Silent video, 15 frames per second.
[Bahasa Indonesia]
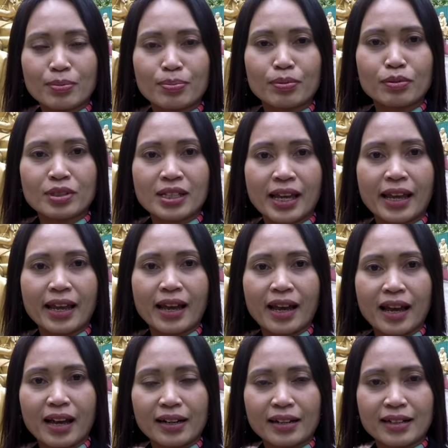ibu
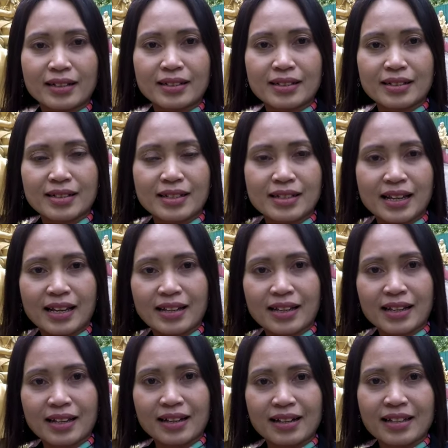saya dan
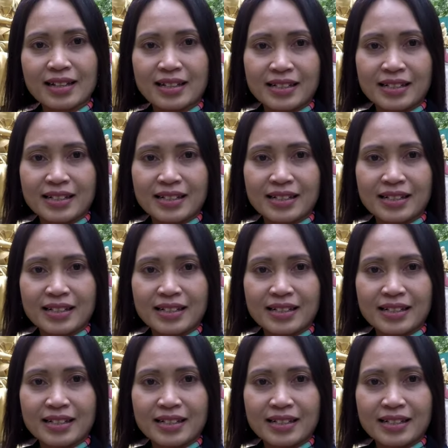sisanya